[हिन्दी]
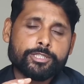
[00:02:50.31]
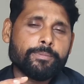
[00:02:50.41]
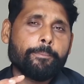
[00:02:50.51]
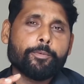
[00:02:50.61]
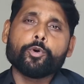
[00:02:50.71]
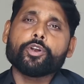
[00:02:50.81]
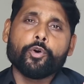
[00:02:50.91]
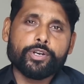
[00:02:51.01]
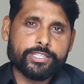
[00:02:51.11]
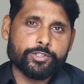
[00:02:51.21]
उसमें बोर
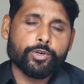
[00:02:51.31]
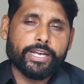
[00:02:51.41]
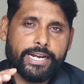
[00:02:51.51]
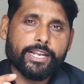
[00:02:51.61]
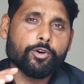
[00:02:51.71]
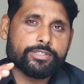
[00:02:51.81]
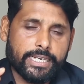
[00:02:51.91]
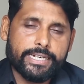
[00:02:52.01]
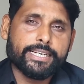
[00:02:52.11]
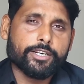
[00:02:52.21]
और स्ट्रोक हेड और
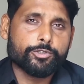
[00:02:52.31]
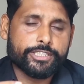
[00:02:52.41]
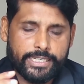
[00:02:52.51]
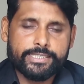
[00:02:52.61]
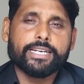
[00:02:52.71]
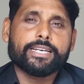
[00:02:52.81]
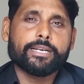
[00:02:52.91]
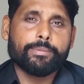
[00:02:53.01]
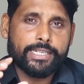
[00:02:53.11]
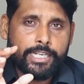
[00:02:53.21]
सिलेंडर को चेंज
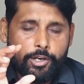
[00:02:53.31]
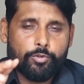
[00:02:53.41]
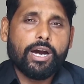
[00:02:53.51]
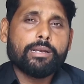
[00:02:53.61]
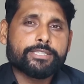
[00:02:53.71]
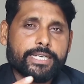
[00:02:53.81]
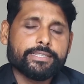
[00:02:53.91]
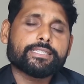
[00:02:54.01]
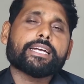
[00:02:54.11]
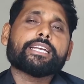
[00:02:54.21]
करने के बाद वाल्व चेंज